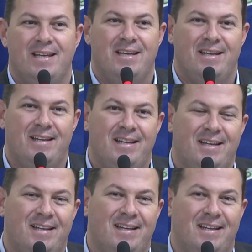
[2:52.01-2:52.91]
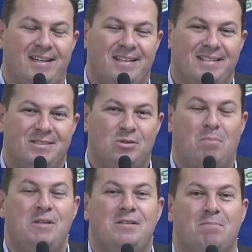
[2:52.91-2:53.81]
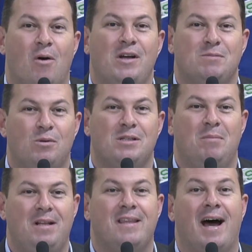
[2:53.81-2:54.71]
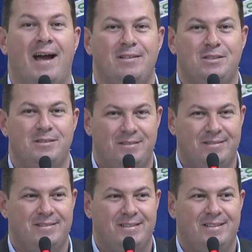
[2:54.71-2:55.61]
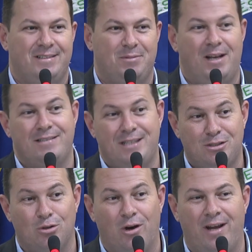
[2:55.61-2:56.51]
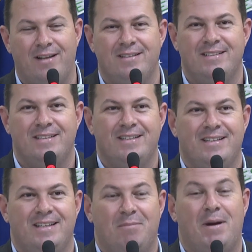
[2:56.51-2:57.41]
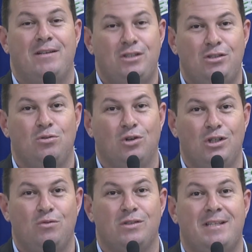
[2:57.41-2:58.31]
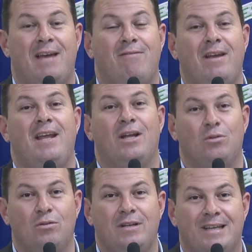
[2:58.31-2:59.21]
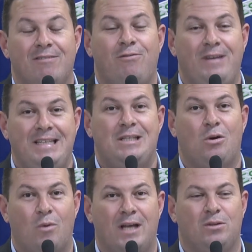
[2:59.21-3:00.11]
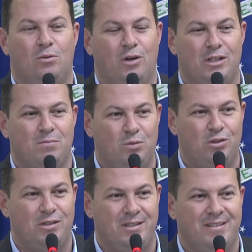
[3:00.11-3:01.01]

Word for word: é, sua principal responsabilidade. Porque ele assessora. A partir de hoje, você é vereador 24 horas por dia.